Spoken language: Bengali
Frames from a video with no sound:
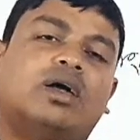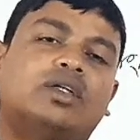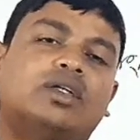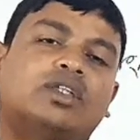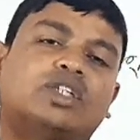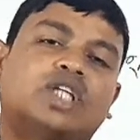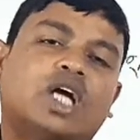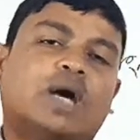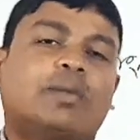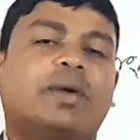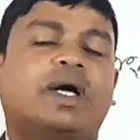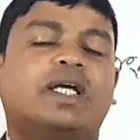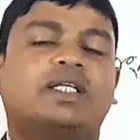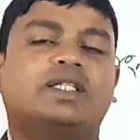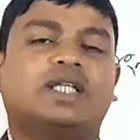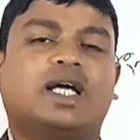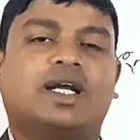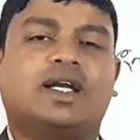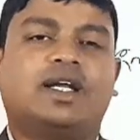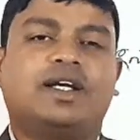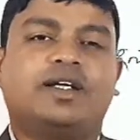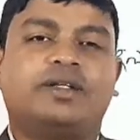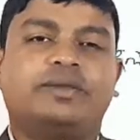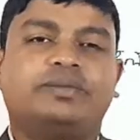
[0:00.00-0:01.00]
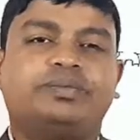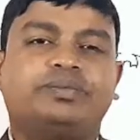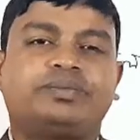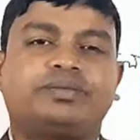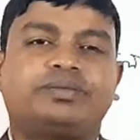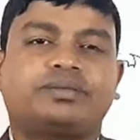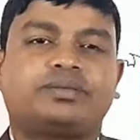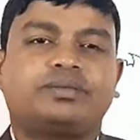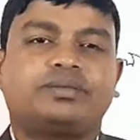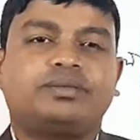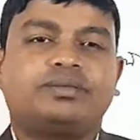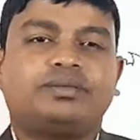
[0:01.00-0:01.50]
সবাই জানে
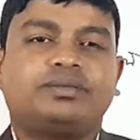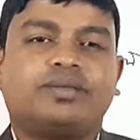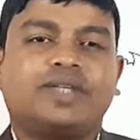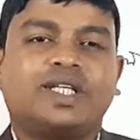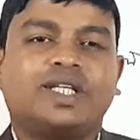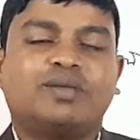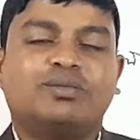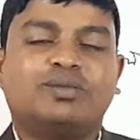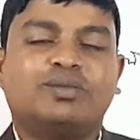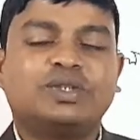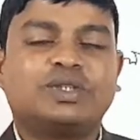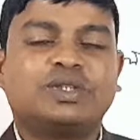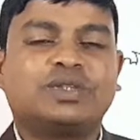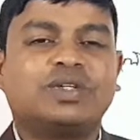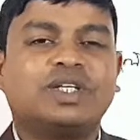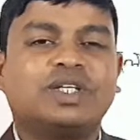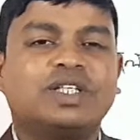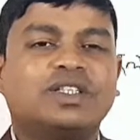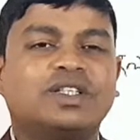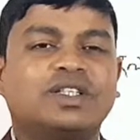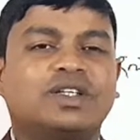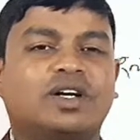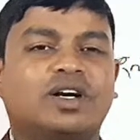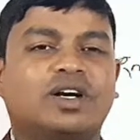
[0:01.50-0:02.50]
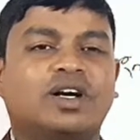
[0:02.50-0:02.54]
বুঝতে পেরেছ